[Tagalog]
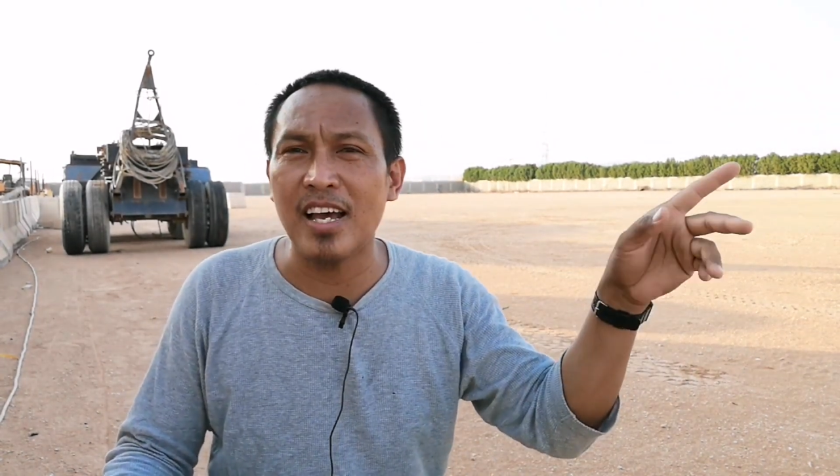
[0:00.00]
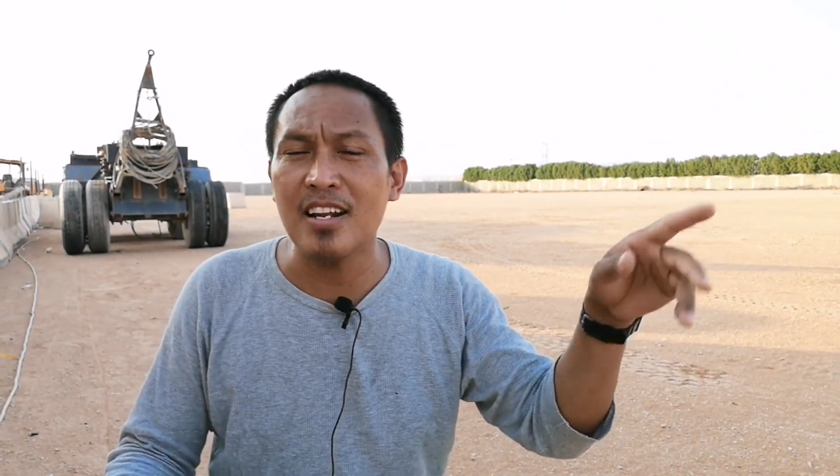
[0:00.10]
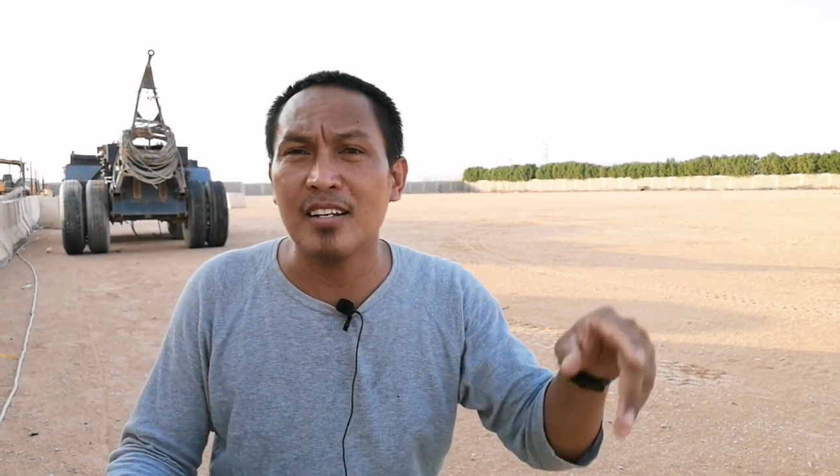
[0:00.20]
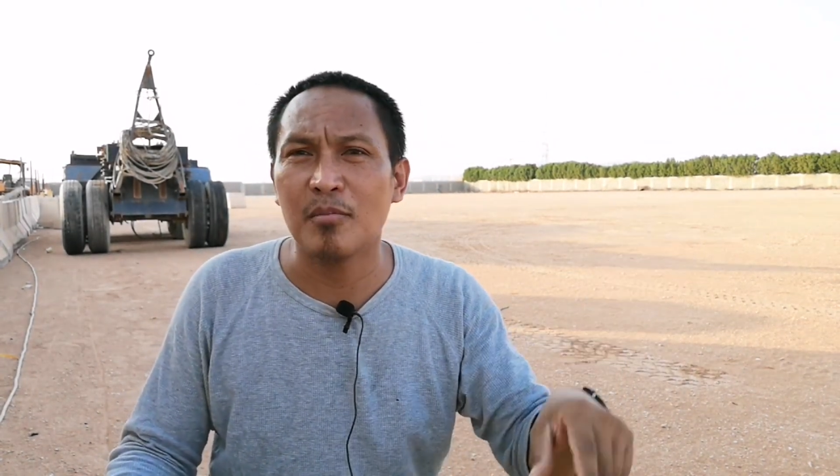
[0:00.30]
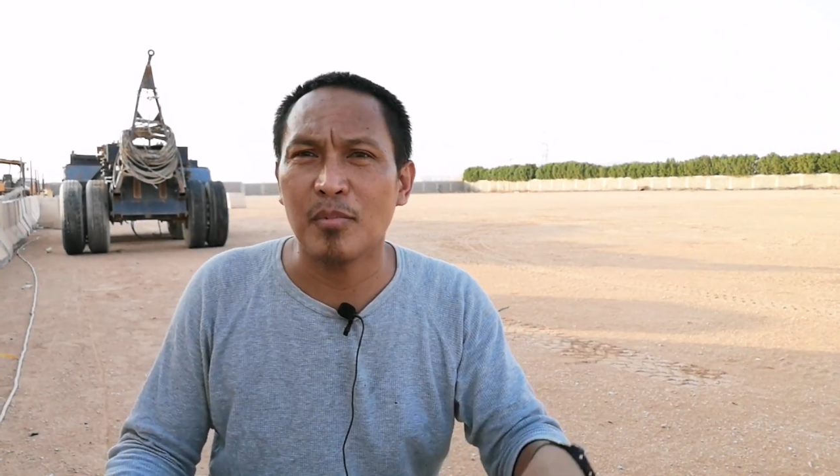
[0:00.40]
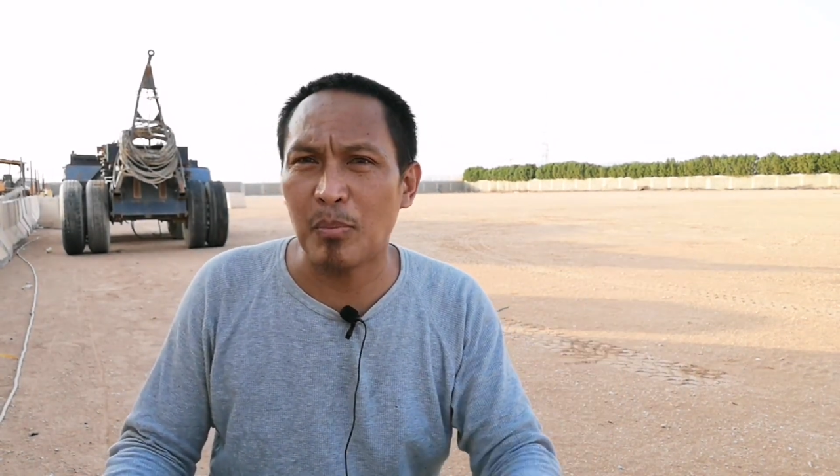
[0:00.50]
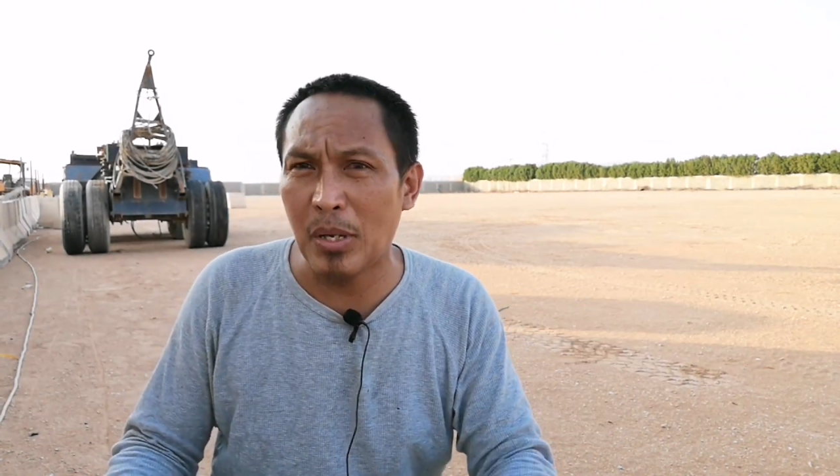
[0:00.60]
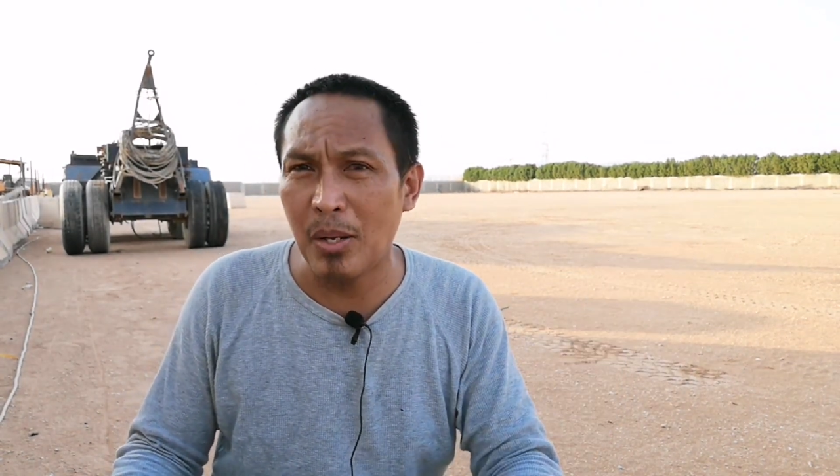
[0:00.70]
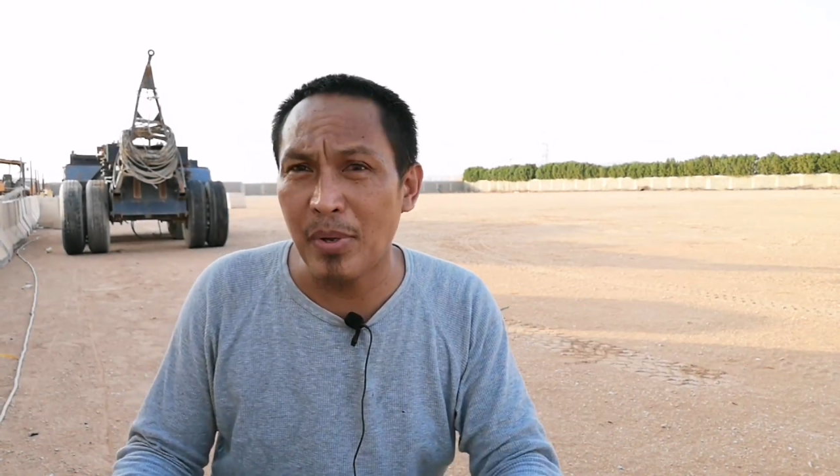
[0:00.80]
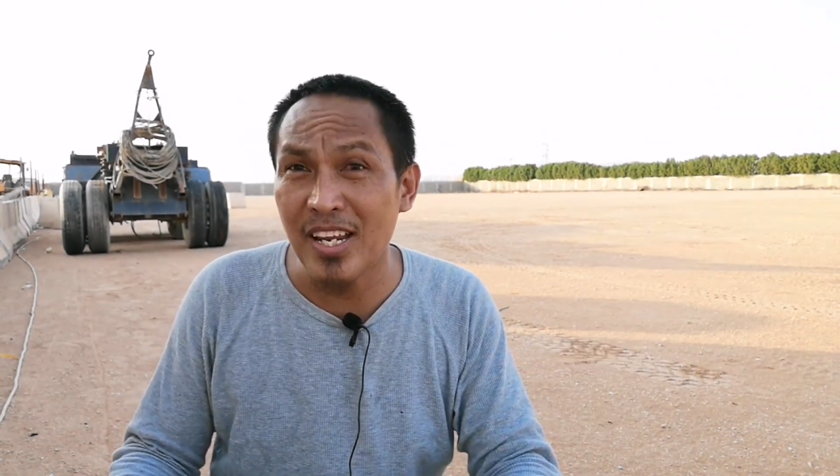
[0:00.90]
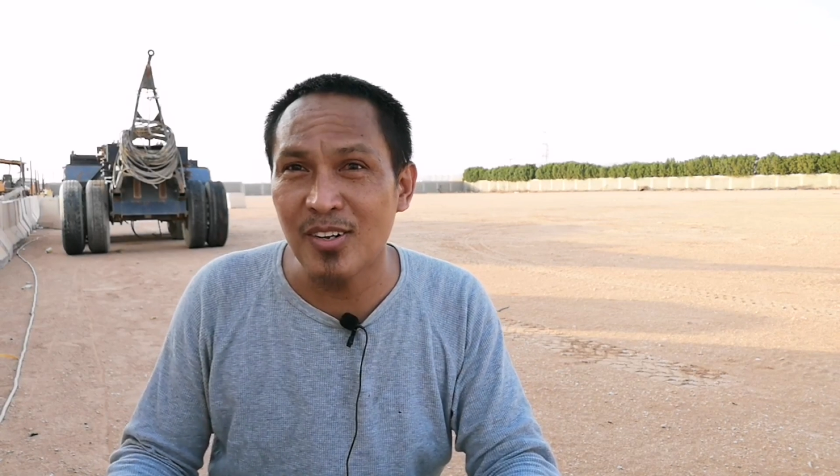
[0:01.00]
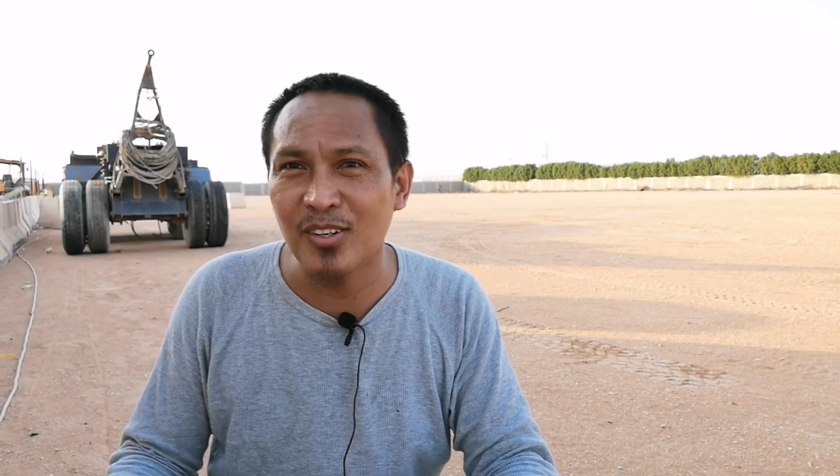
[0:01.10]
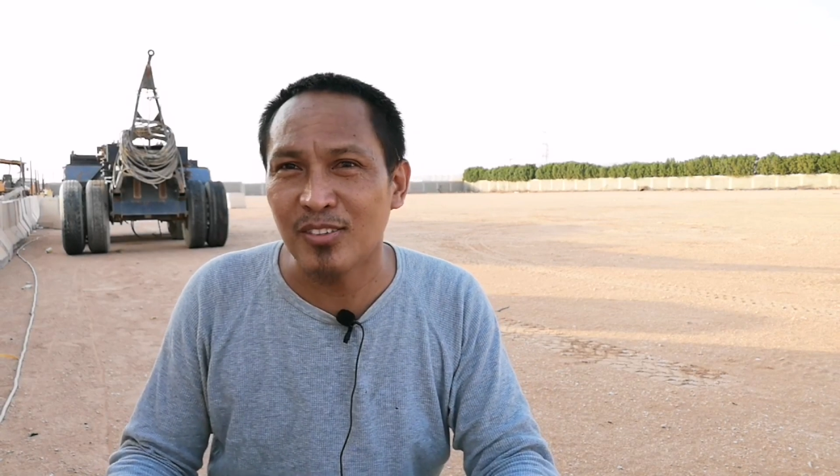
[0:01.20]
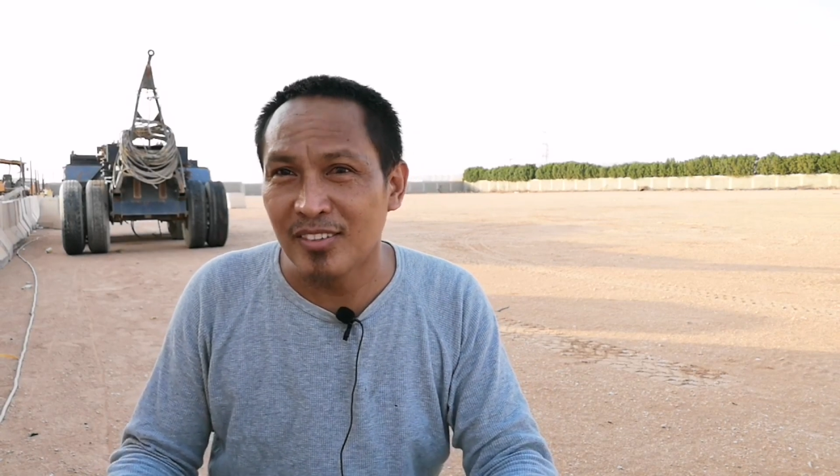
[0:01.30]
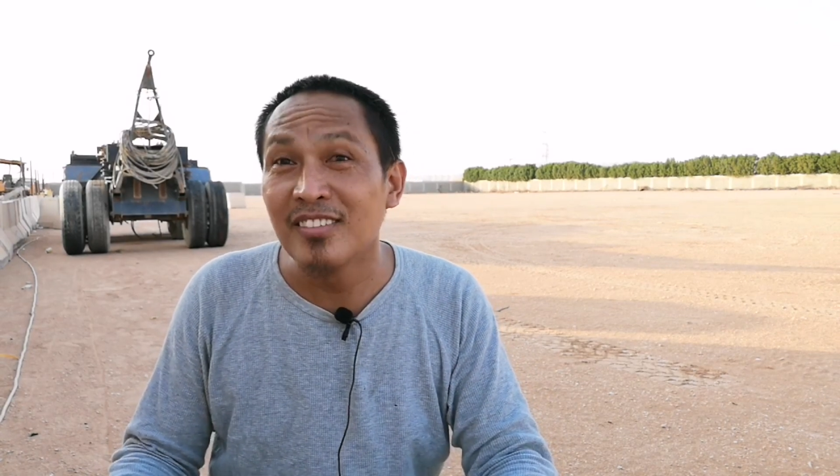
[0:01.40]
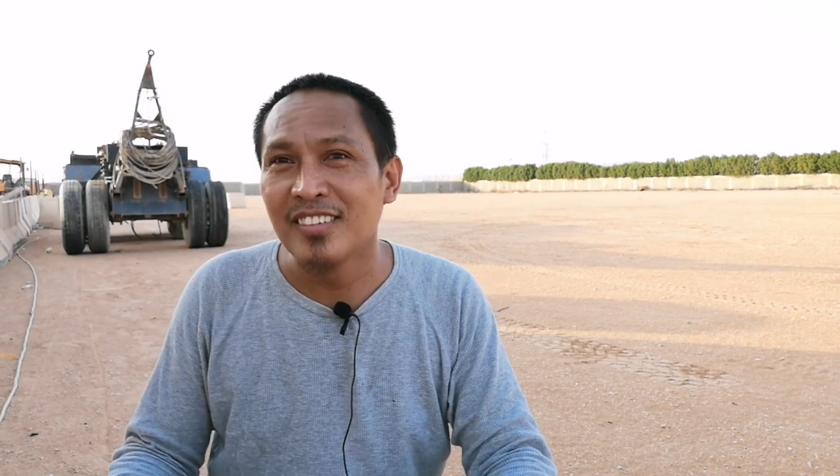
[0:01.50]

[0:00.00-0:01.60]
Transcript: dyan mga Pilipino